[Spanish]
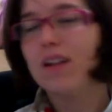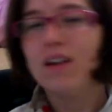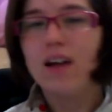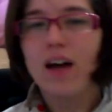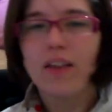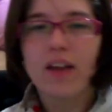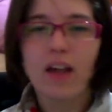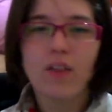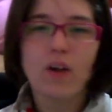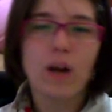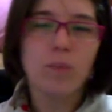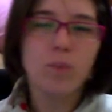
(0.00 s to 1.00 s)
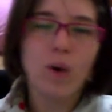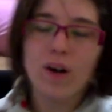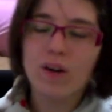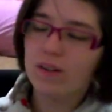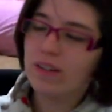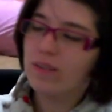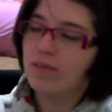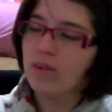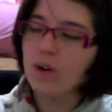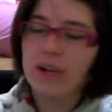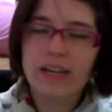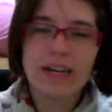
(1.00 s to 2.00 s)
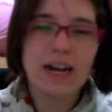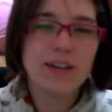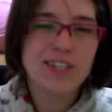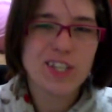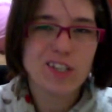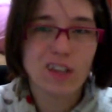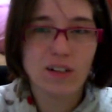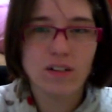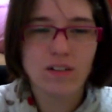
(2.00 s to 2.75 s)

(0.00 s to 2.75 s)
Ha dejado el abuelo en original, Jisan.